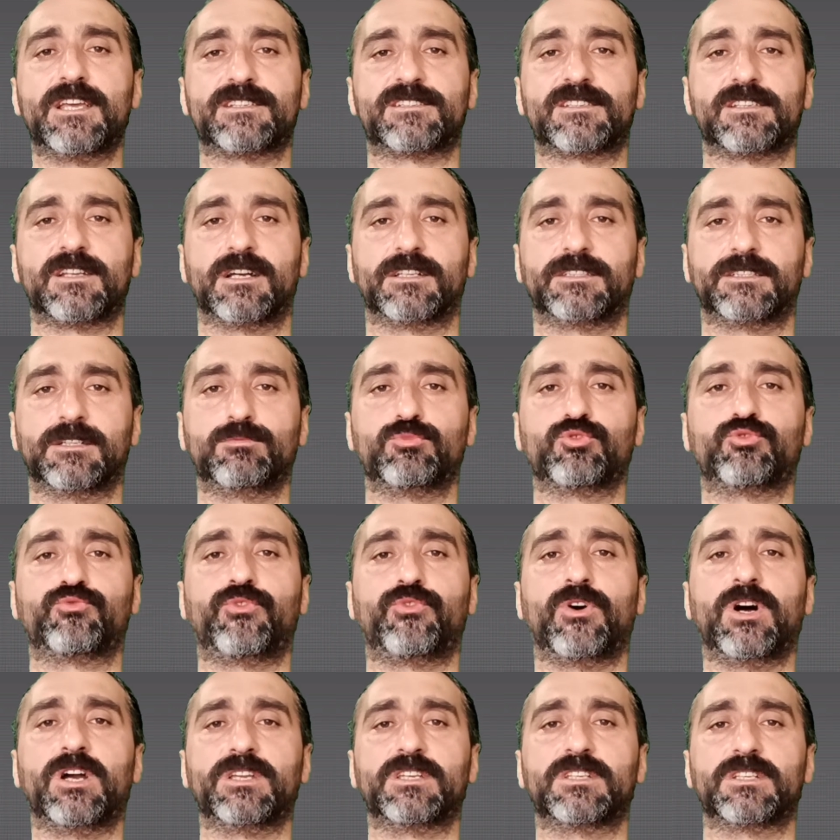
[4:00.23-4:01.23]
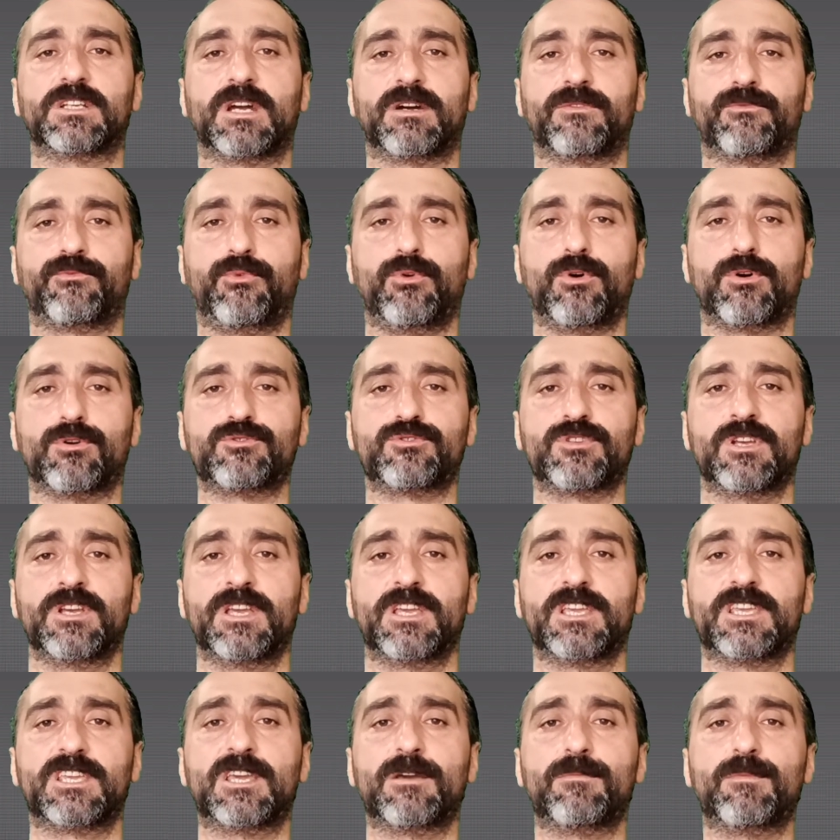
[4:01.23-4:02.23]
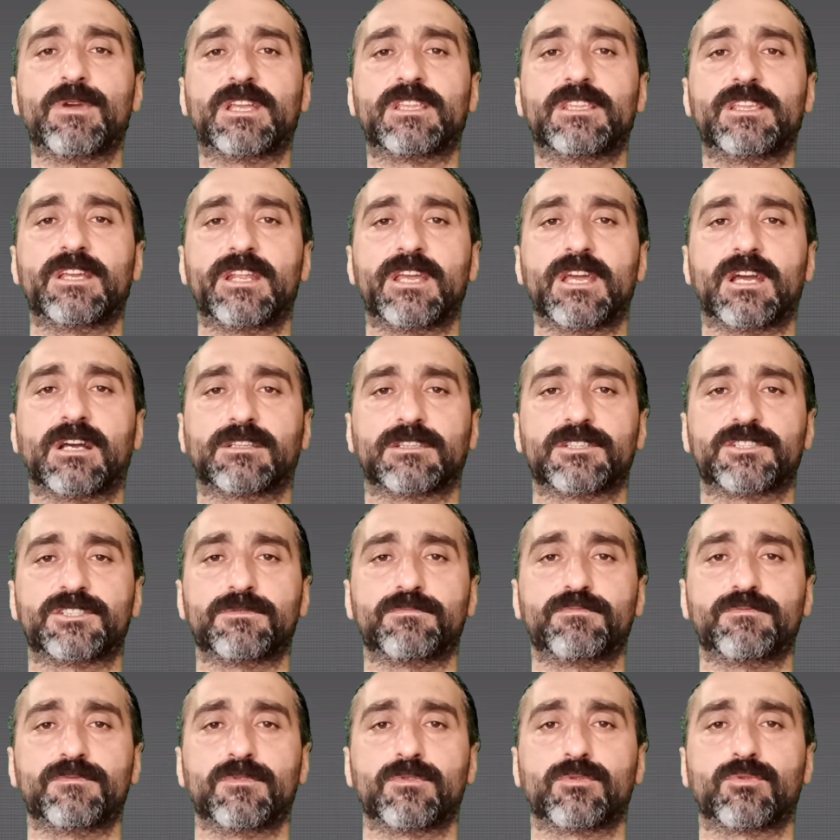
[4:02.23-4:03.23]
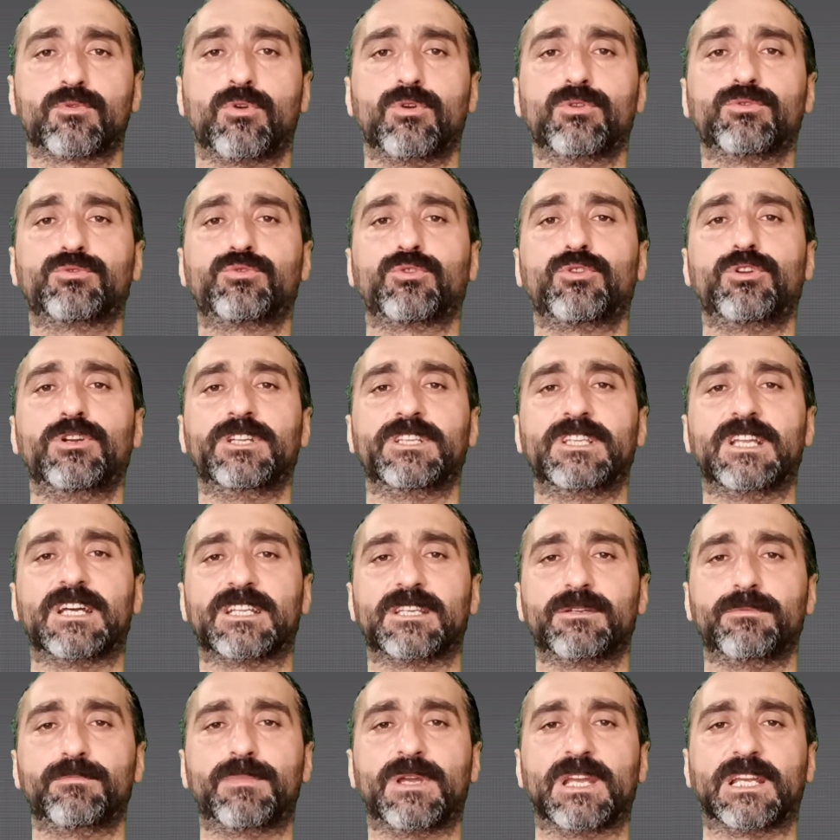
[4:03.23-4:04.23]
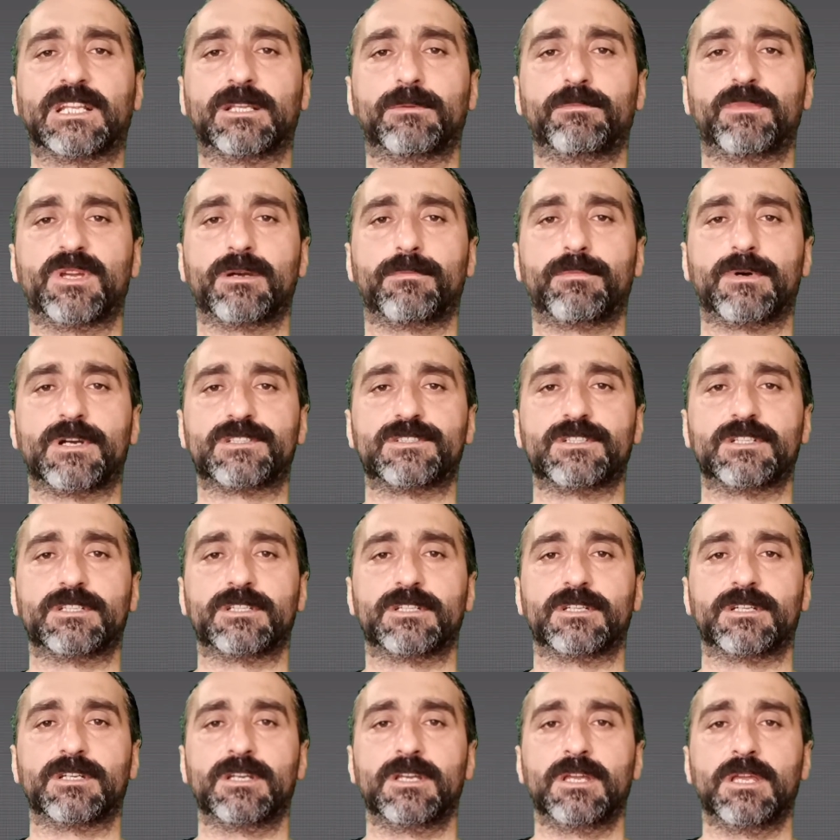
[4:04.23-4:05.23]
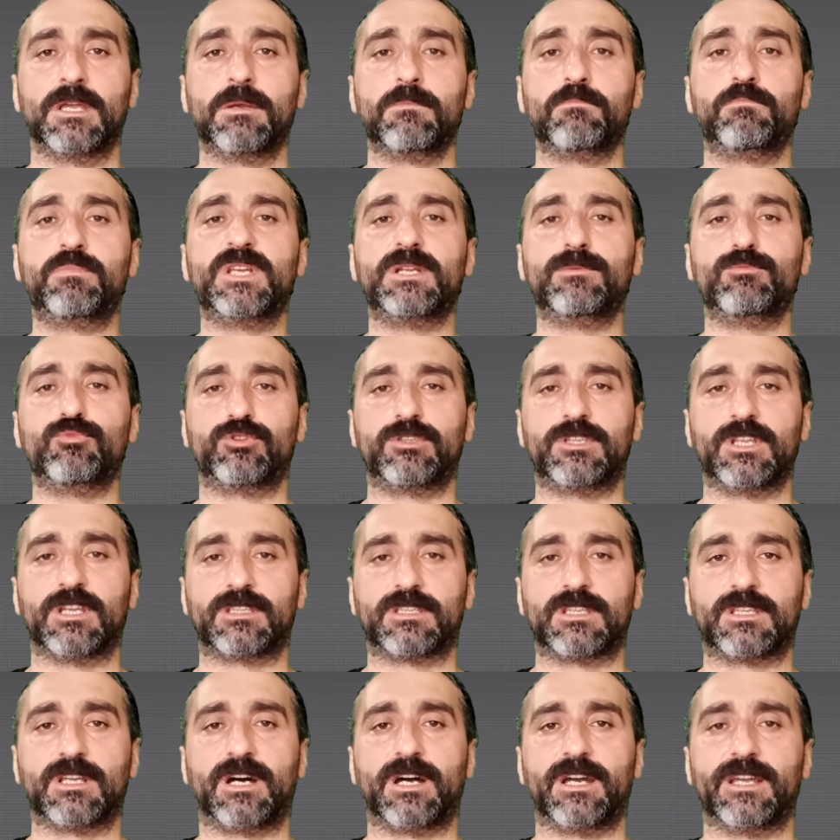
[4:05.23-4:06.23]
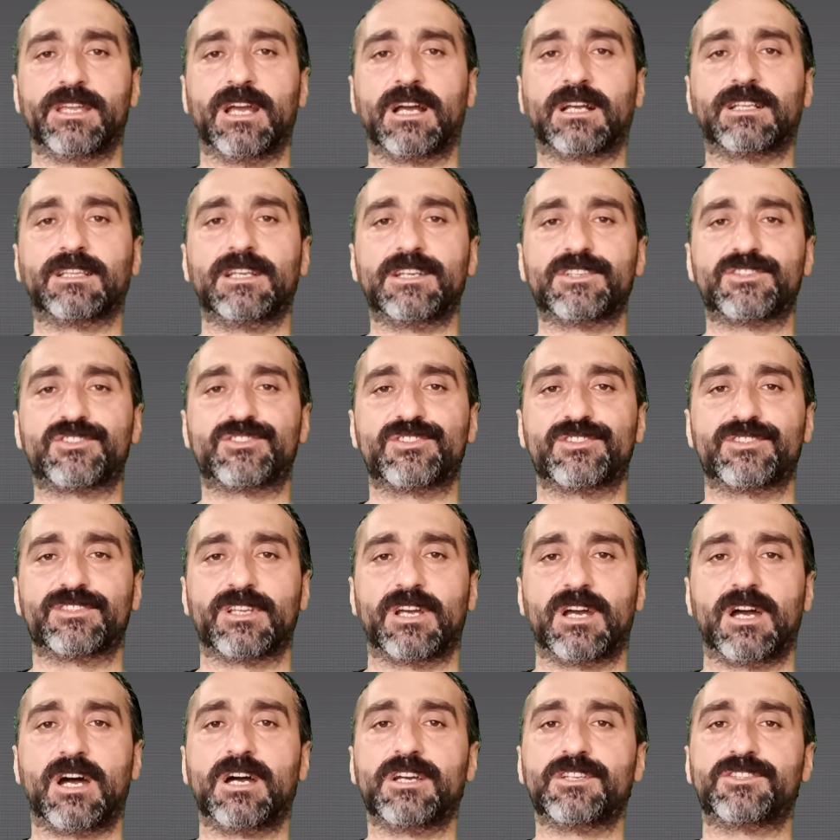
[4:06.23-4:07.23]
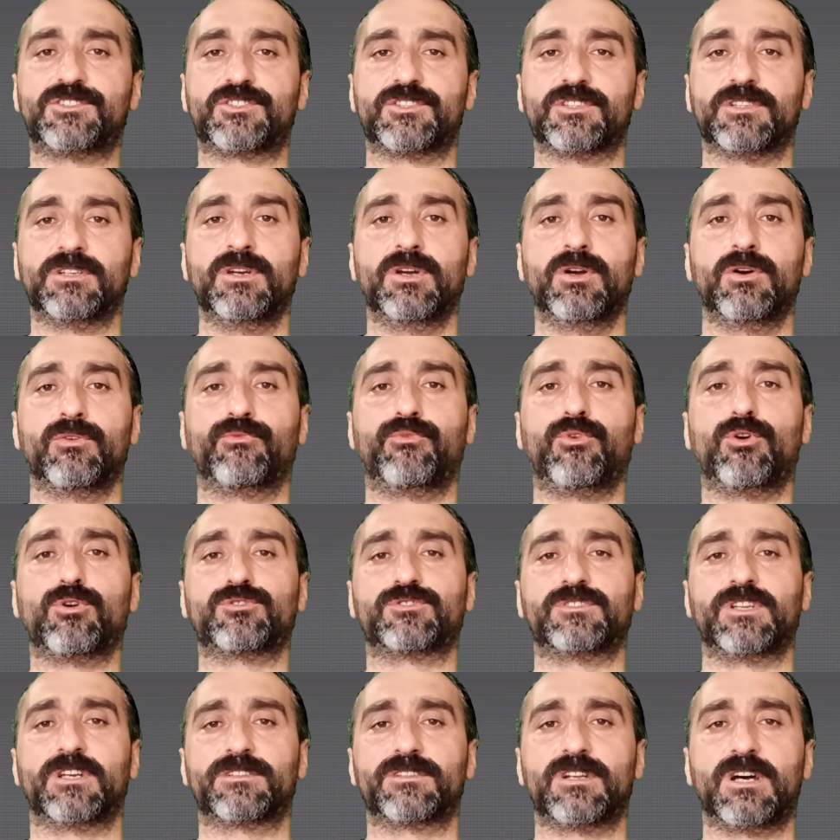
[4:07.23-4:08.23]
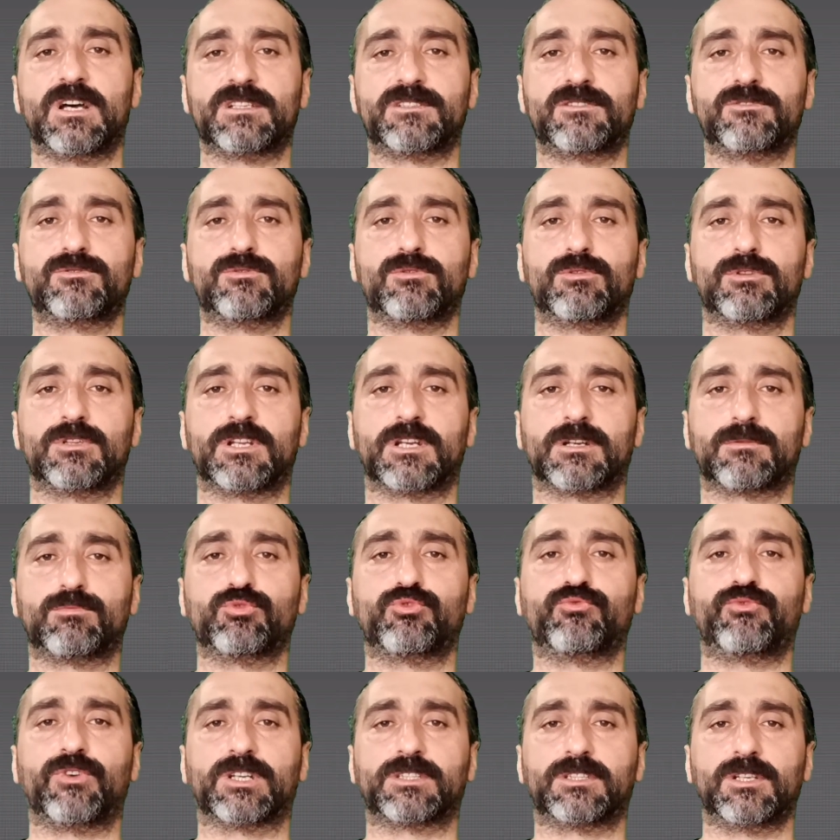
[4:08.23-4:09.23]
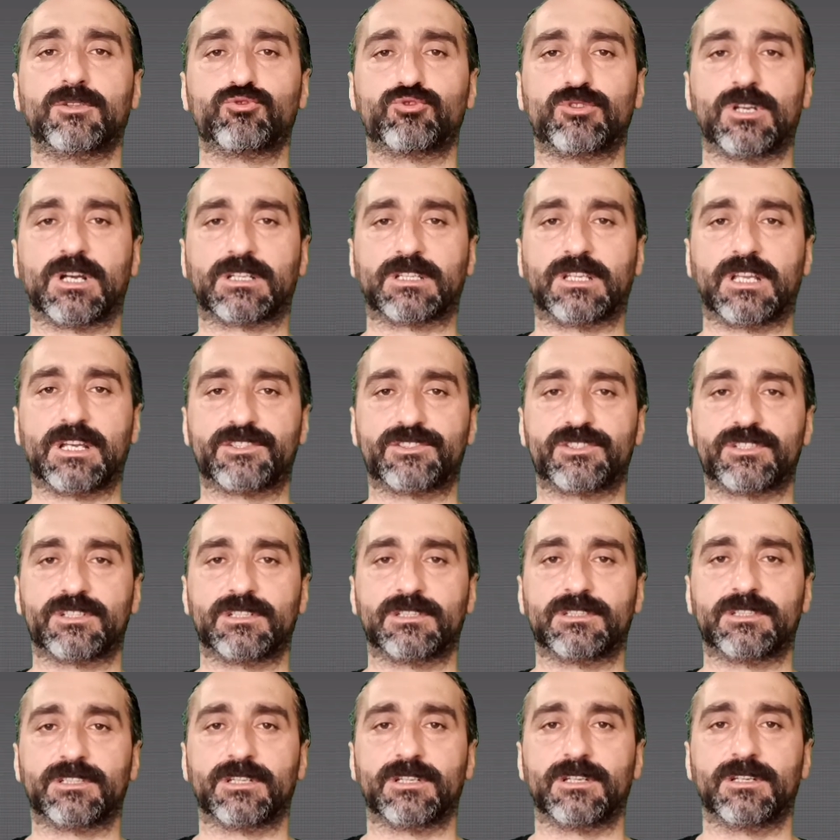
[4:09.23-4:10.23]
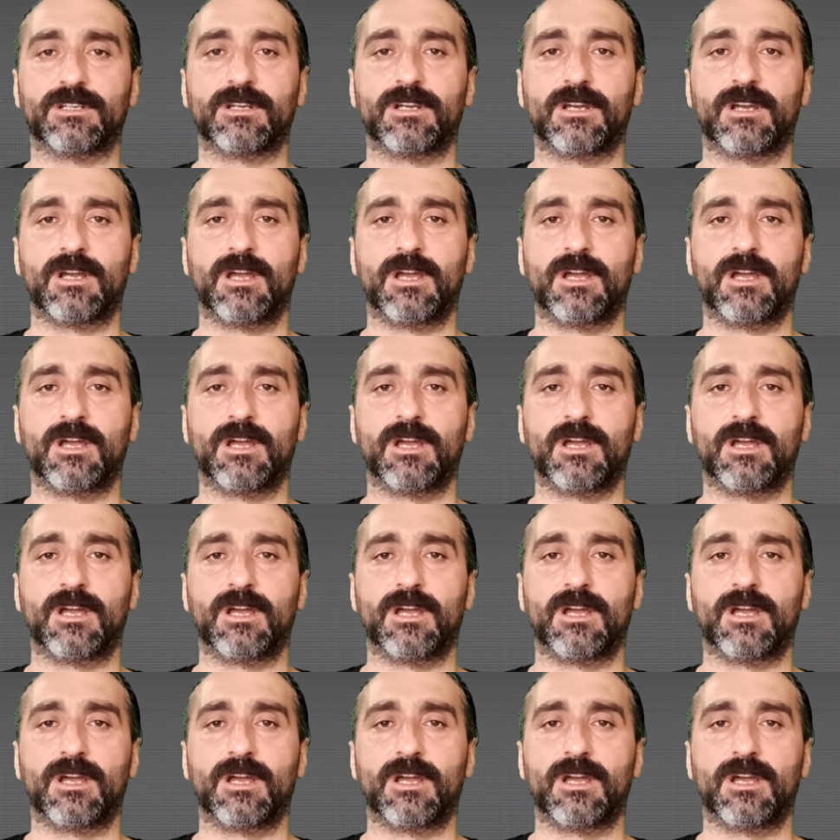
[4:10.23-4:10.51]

esnada mutfağa giren Fox yemeklere yaklaşıp kontrol eder gibi beklemeye başladı. Bir müddet daha yaklaştığında aşçı Fox'tan rahatsız olarak mutfaktan uzaklaştırıldı.